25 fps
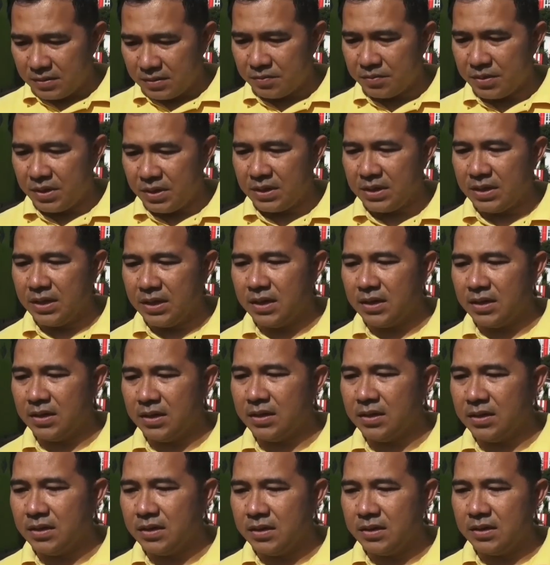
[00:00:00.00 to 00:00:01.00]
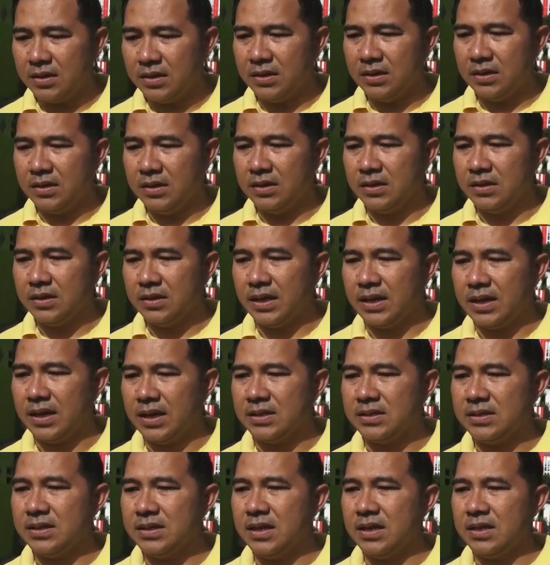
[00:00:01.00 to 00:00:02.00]
sebagian di
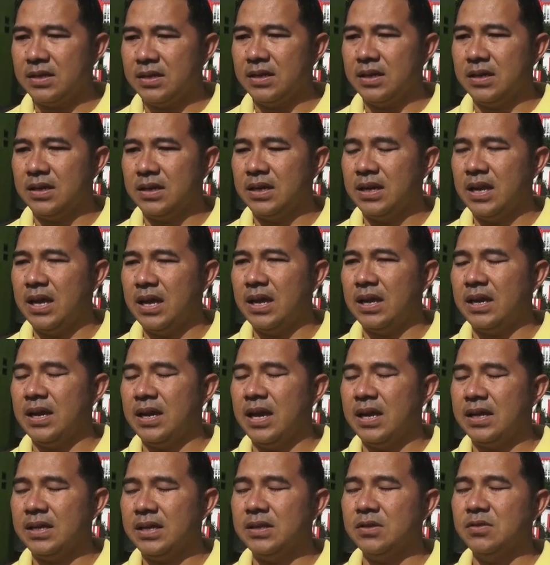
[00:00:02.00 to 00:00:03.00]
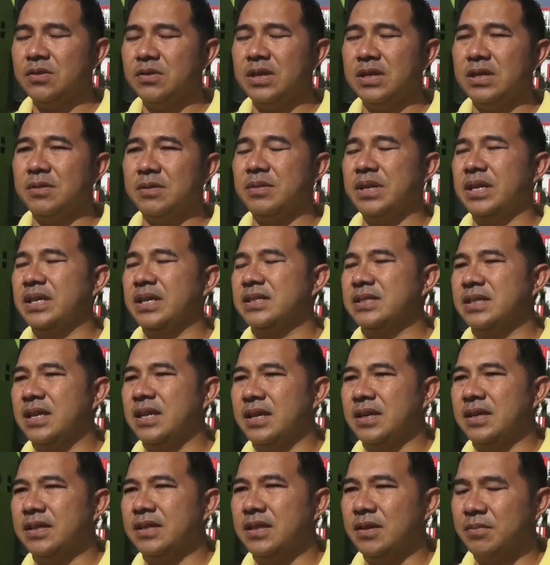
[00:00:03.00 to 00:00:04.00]
terasnya ada genangan air itu yang
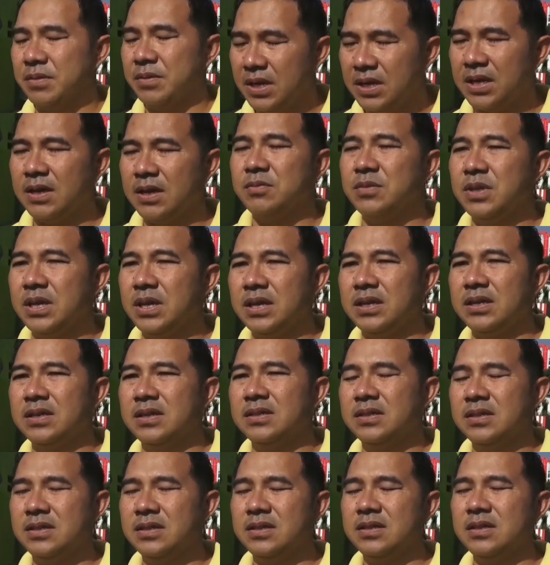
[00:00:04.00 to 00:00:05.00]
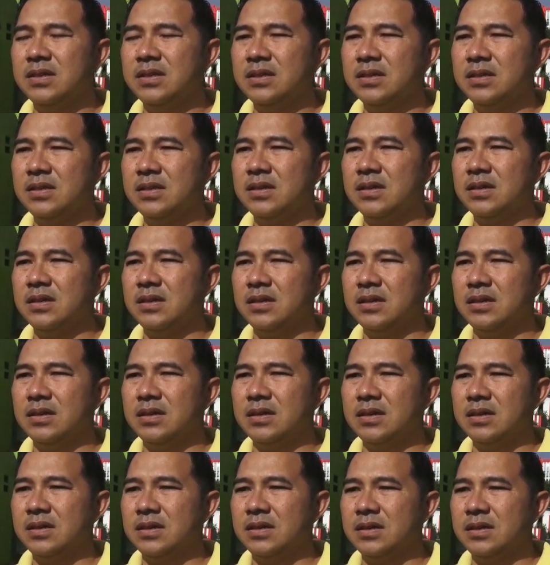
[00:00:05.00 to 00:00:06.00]
diperiksa. Tapi alhamdulillah
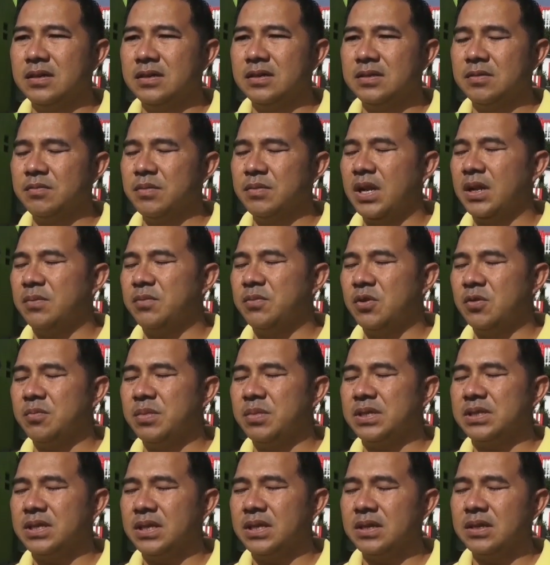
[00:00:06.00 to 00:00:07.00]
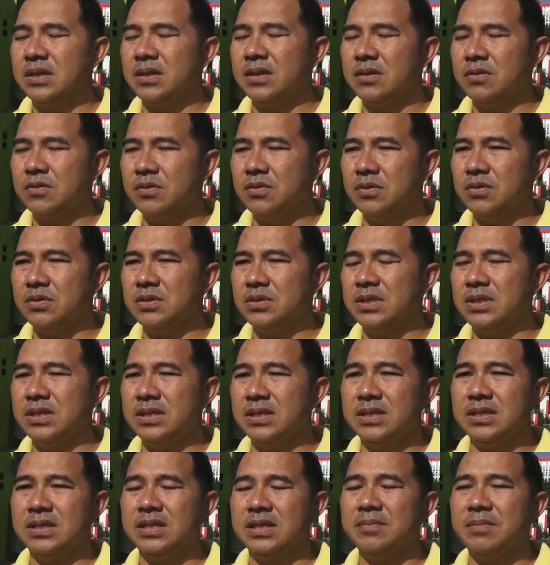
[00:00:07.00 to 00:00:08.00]
eh, 90% untuk
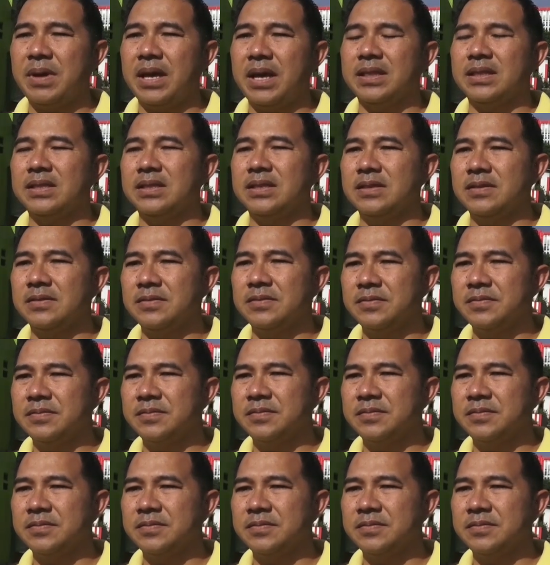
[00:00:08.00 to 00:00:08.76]
jentik-jentik mati.